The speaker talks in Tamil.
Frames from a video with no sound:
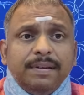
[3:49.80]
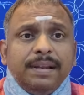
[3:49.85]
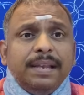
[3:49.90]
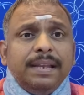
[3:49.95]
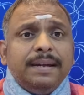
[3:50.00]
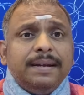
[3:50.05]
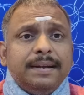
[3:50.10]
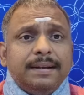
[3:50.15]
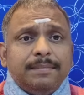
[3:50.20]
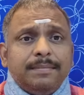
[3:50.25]

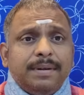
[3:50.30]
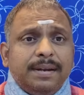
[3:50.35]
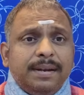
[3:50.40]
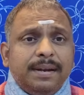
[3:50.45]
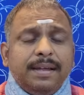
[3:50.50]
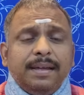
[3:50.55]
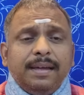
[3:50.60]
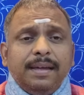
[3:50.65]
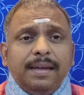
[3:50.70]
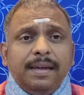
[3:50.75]
வெள்ளிக்கிழமை
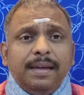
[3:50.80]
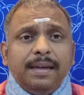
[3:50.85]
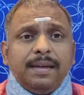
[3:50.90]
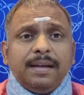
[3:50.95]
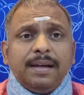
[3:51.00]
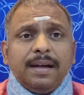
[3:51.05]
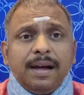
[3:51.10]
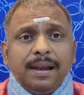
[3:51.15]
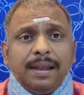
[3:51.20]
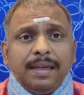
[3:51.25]
அன்னைக்கு
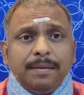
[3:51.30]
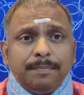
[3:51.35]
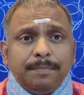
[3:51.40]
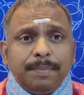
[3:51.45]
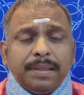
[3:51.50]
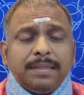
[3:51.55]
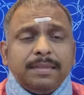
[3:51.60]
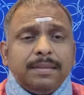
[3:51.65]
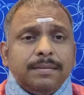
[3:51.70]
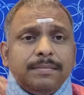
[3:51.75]
காலை
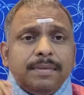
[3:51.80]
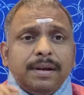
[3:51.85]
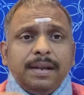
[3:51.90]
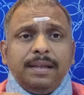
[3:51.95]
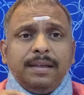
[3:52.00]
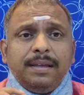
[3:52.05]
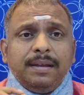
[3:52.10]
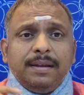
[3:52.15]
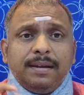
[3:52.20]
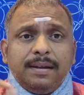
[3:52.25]
பத்து
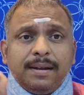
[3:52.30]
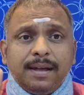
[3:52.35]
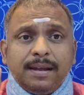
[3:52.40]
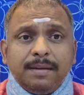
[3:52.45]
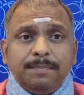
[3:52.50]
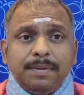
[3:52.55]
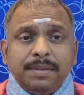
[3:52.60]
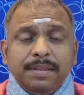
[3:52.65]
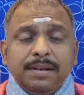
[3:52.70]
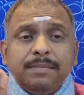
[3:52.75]
மணி
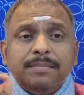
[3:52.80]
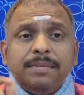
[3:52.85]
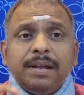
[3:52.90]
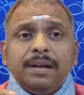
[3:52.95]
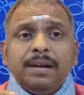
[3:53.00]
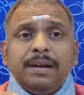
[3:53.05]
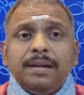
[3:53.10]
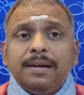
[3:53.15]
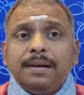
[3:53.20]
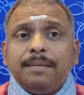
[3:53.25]
நாற்பது
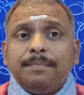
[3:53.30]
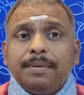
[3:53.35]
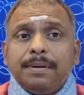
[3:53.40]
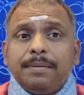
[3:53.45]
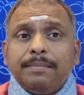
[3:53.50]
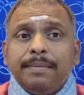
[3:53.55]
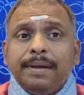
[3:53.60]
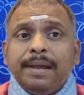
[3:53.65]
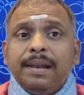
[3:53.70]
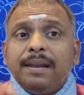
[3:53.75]
நிமிடங்களுக்கு
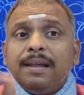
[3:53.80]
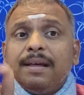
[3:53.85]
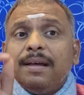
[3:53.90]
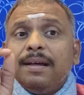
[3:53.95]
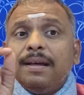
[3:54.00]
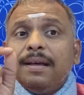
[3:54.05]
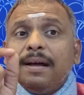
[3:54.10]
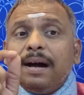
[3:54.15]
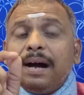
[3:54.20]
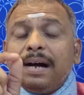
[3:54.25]
அப்புறமேல்
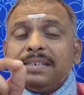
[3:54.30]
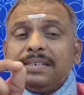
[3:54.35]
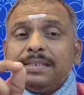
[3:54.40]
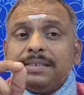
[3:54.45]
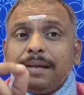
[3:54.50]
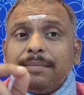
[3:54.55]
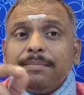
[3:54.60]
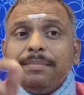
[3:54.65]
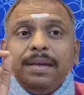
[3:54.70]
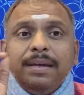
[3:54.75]

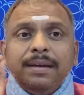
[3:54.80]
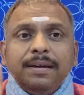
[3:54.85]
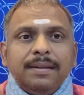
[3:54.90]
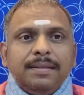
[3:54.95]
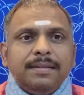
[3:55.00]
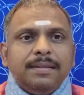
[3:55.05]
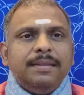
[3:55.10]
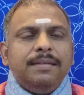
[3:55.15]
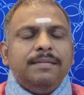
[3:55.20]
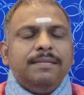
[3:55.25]
அஷ்டமிங்கிற
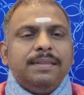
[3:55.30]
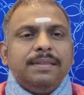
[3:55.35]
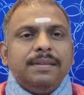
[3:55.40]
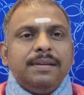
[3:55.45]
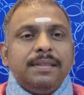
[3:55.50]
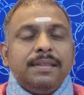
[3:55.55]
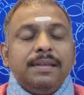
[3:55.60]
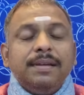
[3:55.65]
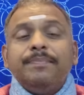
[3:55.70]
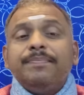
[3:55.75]
திதி
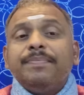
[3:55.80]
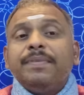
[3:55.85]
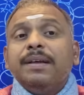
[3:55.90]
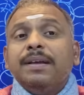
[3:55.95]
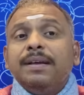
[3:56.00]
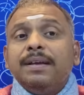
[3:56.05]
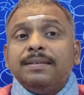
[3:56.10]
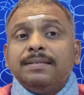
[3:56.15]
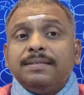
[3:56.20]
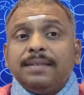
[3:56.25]
வந்துடுது
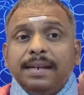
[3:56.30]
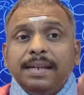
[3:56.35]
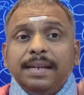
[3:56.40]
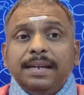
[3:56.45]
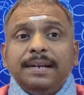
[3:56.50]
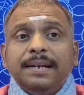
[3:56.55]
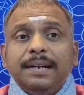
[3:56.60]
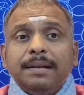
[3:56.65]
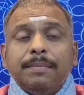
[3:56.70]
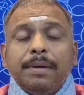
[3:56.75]

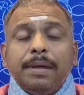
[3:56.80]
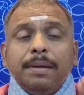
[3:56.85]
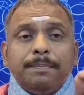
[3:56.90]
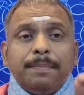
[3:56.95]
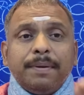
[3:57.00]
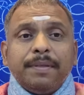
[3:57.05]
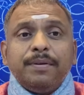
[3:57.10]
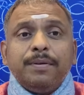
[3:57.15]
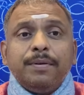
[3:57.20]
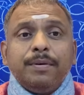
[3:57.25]
சனிக்கிழமை
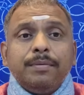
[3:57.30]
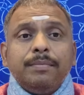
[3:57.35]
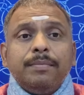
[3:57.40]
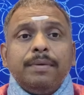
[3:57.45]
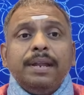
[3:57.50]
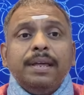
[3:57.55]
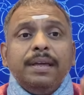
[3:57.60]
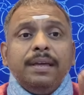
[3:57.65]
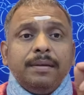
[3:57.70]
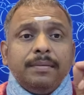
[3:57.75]
பதினோரு
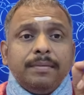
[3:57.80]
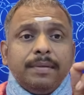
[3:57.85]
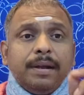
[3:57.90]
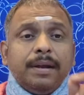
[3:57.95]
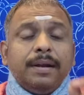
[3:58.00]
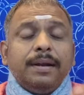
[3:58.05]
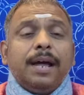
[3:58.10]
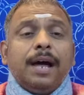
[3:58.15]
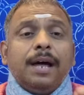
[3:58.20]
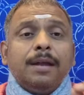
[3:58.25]
மணி
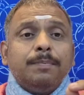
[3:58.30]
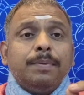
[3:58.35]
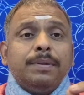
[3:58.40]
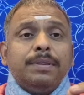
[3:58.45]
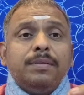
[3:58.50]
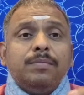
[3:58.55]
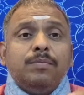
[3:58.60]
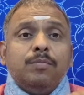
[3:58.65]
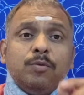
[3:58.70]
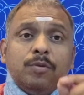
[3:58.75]

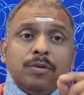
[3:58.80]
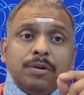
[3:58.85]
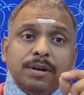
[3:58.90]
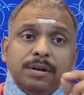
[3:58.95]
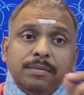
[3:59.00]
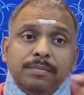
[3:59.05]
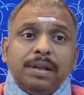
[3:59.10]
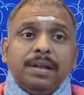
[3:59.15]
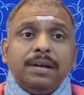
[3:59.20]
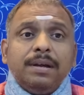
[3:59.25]
நாற்பத்தி மூன்று
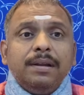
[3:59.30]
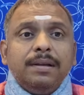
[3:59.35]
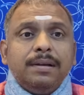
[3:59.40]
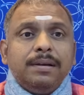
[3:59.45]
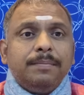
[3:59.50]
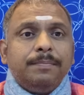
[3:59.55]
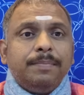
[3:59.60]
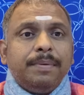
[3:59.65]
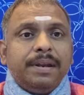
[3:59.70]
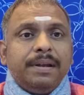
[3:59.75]

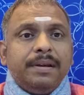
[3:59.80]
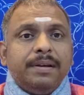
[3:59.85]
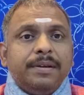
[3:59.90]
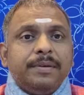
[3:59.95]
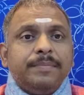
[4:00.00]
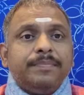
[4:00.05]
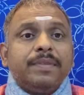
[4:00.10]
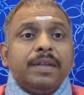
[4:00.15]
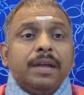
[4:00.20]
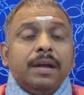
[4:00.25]
நிமிடங்களுக்கு பிறகு